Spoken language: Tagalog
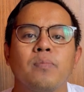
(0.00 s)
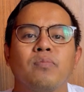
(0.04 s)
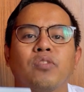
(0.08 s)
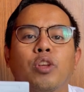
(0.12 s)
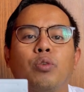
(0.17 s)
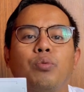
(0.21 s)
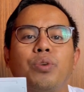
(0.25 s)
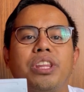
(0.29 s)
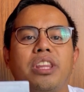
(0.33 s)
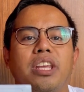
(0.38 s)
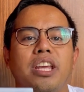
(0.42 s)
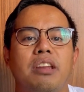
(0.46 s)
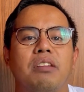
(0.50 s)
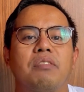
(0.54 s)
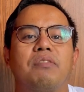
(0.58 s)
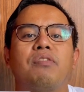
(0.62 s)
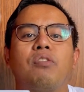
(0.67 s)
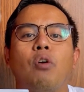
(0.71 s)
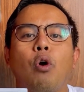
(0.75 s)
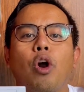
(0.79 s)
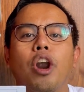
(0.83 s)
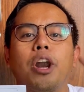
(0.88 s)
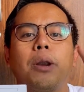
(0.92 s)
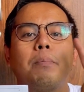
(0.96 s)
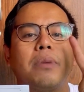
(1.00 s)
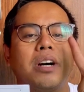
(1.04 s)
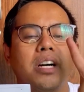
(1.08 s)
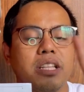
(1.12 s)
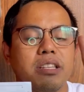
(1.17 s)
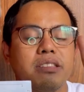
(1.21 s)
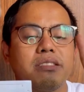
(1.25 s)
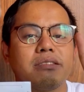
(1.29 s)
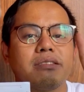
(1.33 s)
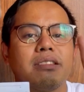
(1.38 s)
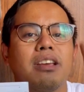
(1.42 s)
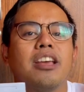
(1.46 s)
within 4
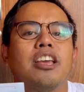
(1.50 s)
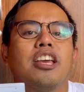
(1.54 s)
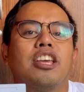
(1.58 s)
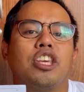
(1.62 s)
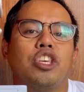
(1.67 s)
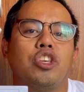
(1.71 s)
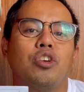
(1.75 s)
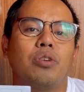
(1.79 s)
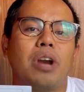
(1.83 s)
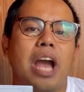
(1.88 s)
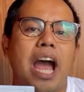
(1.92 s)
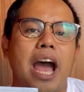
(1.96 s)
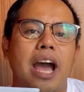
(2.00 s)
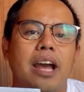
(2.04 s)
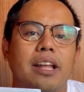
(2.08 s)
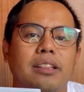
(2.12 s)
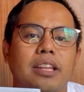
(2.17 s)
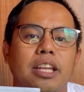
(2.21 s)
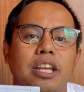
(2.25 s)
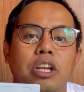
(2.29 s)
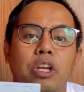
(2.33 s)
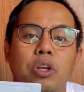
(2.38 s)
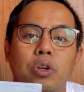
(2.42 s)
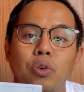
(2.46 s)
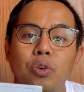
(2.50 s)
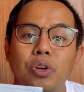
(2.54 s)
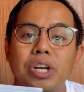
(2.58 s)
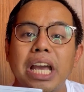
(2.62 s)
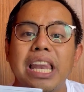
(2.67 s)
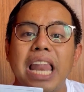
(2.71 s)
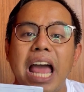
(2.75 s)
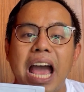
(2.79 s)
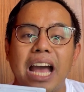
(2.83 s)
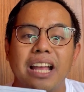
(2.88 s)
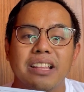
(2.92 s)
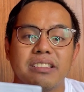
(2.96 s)
months yung ating Google
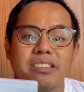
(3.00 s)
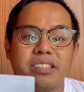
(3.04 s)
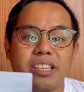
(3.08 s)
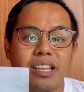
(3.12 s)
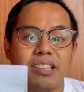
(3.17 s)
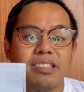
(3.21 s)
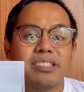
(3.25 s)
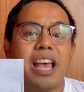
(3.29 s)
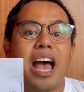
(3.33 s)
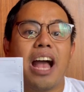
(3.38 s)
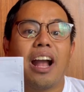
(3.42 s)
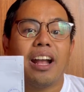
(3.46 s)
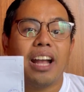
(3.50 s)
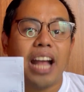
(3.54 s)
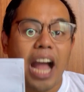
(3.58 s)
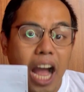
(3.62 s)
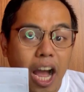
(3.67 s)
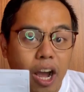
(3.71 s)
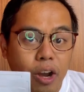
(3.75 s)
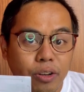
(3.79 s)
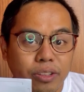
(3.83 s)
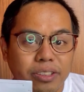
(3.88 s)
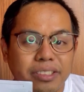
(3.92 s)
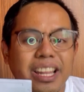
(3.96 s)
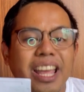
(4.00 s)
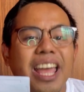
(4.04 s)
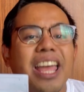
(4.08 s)
AdSense account,